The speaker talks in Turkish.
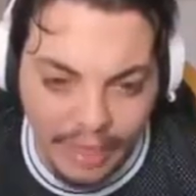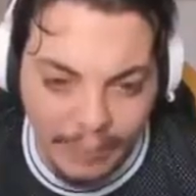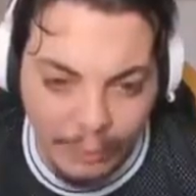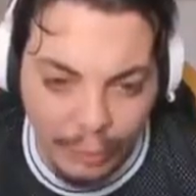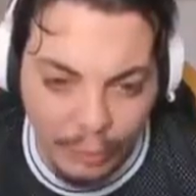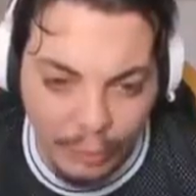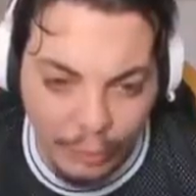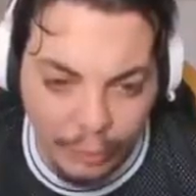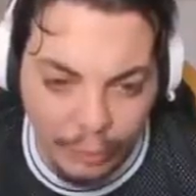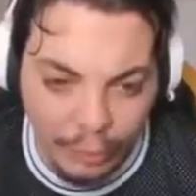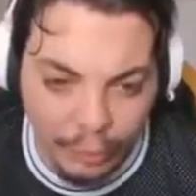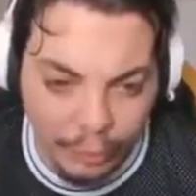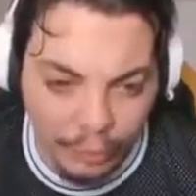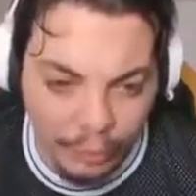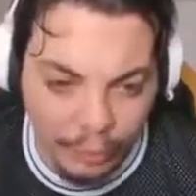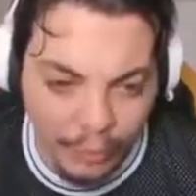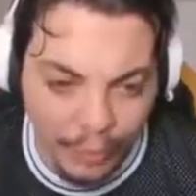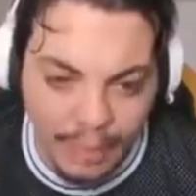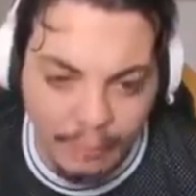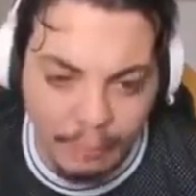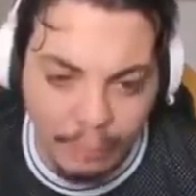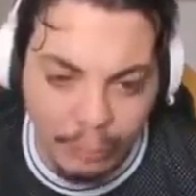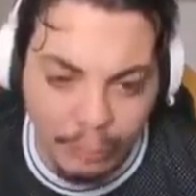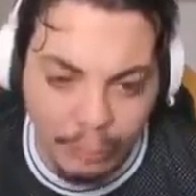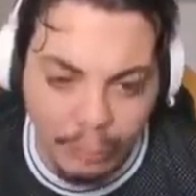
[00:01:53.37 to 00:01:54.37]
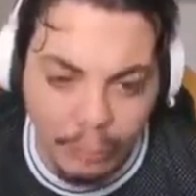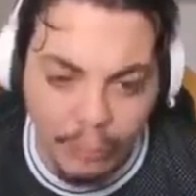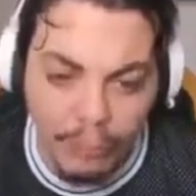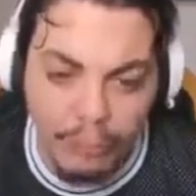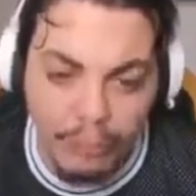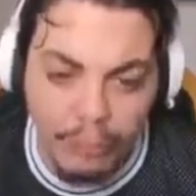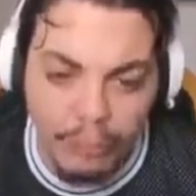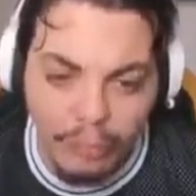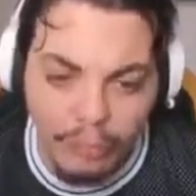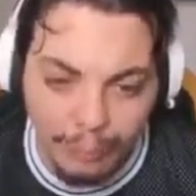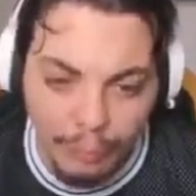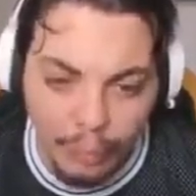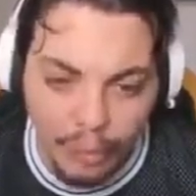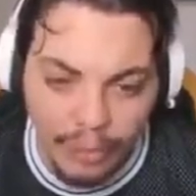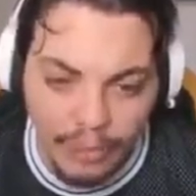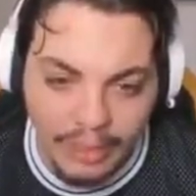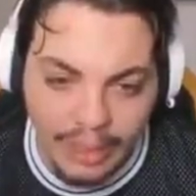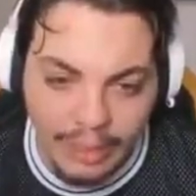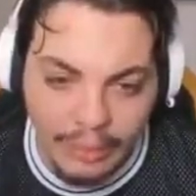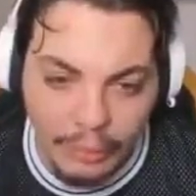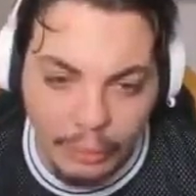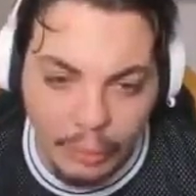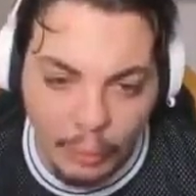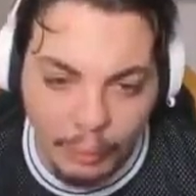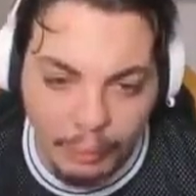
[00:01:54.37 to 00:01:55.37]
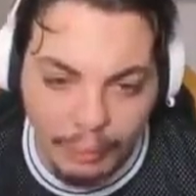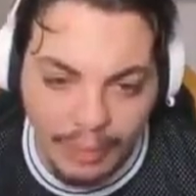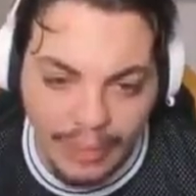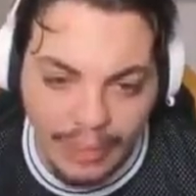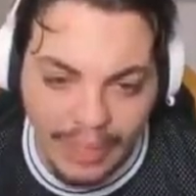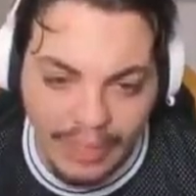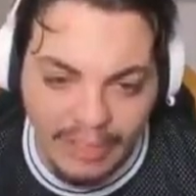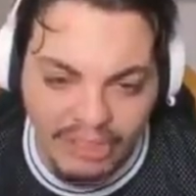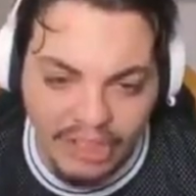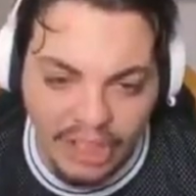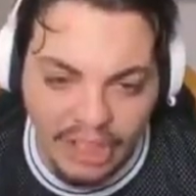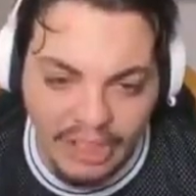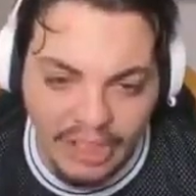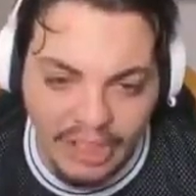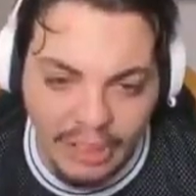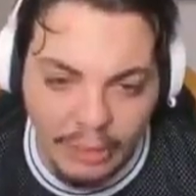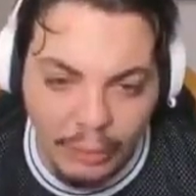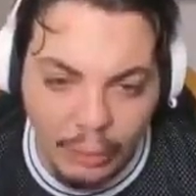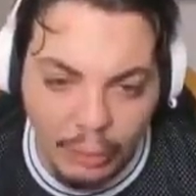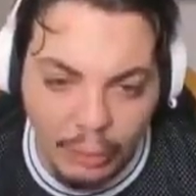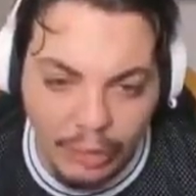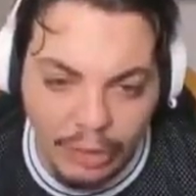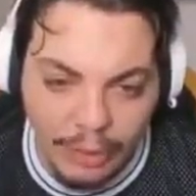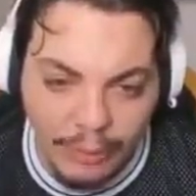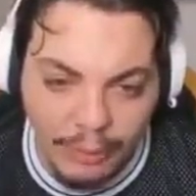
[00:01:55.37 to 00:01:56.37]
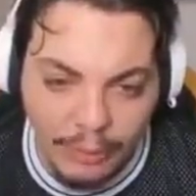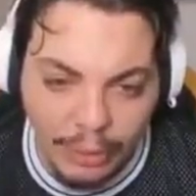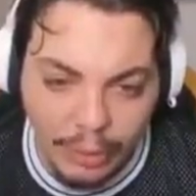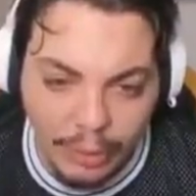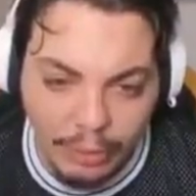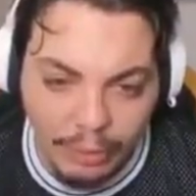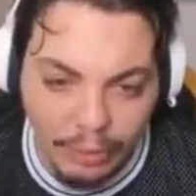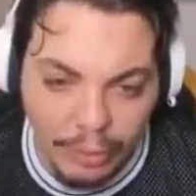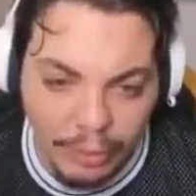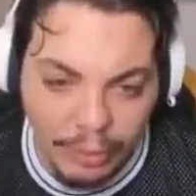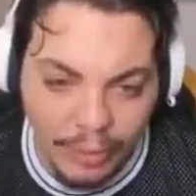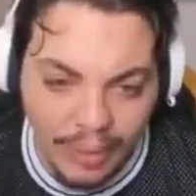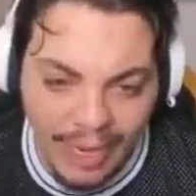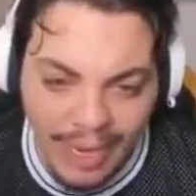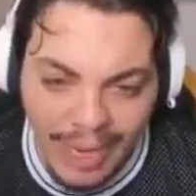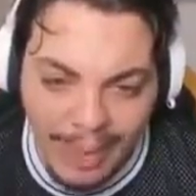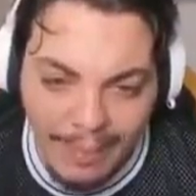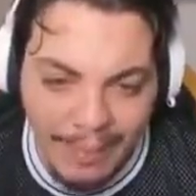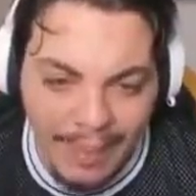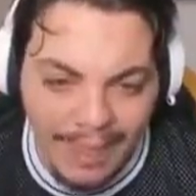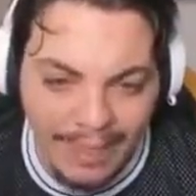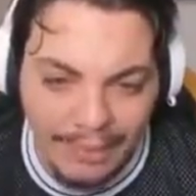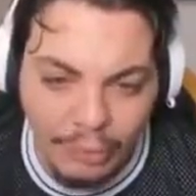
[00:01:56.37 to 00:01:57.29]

çok göremiyorsun. Ama bu cadı puanlarını toplayarak cadıya dönüşebiliyorsun.